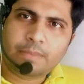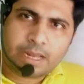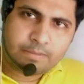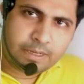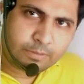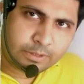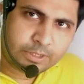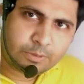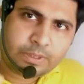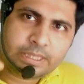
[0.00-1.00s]
বারবার বলছি
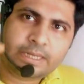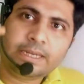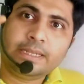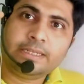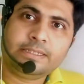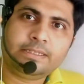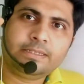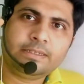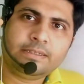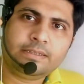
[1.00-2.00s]
তোমাদের
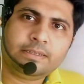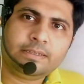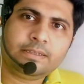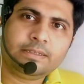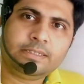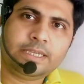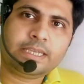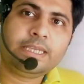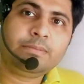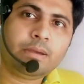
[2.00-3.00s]
যে
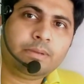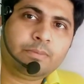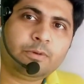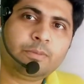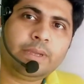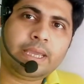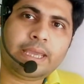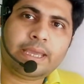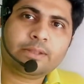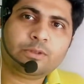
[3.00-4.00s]
কিভাবে পড়বে
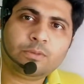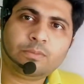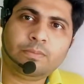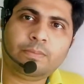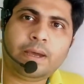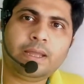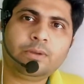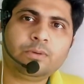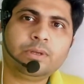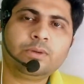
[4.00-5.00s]
একদম
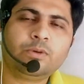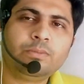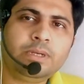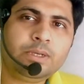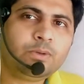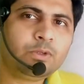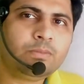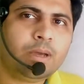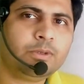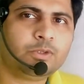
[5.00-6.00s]
ভালো করে খুব
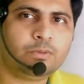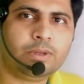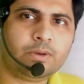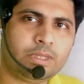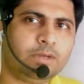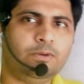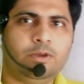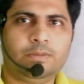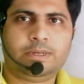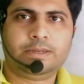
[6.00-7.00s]
নিখুঁতভাবে শুনবে কথাগুলো
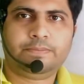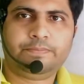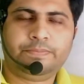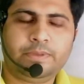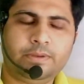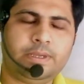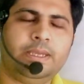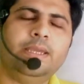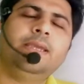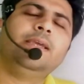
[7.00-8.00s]
আমার ওকে
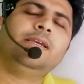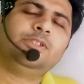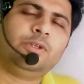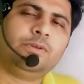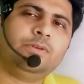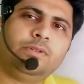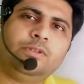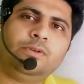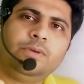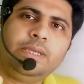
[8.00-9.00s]
চলো
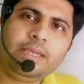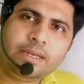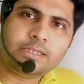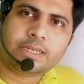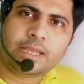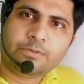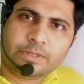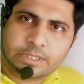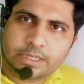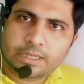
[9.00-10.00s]
তো ইংলিশ
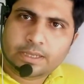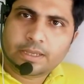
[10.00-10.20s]
ল্যাঙ্গুয়েজে